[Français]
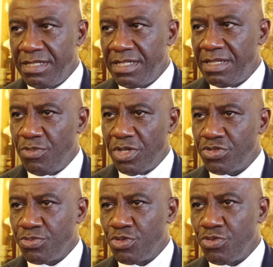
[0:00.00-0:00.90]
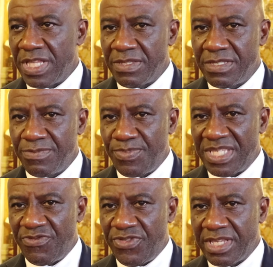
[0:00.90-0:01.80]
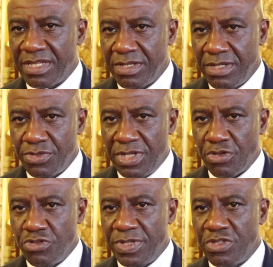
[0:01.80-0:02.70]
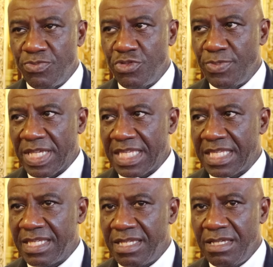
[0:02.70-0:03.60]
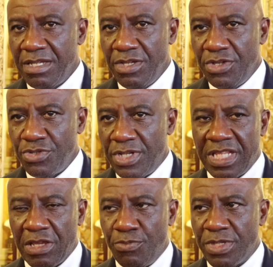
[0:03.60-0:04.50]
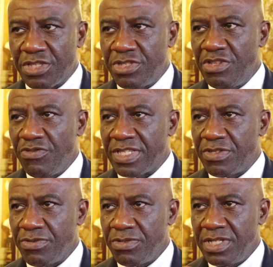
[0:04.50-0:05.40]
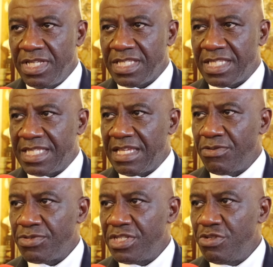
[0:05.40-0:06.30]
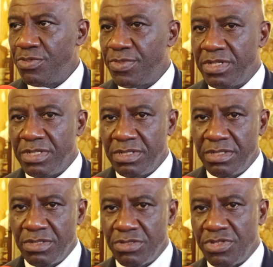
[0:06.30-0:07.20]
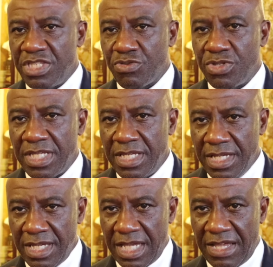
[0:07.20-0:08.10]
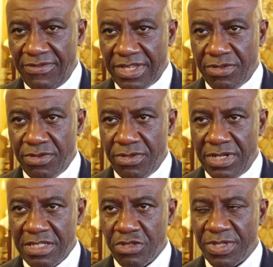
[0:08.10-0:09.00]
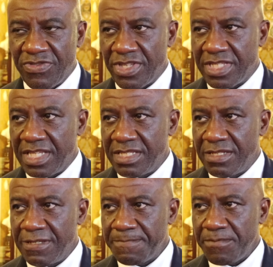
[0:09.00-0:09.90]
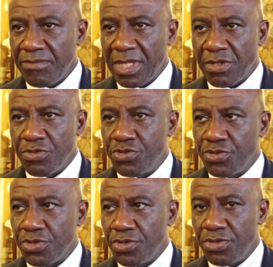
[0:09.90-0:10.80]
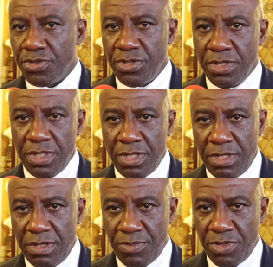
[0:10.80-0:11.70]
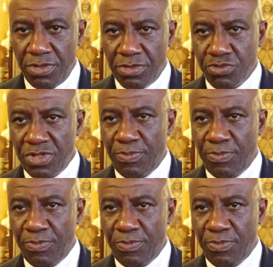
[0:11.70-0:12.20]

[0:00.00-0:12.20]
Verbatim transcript: Et moi, sur mon domaine spécifique de l'économie numérique, de la télécommunication et de l'innovation, c'était aussi le moment de discuter avec les entreprises françaises sur tous les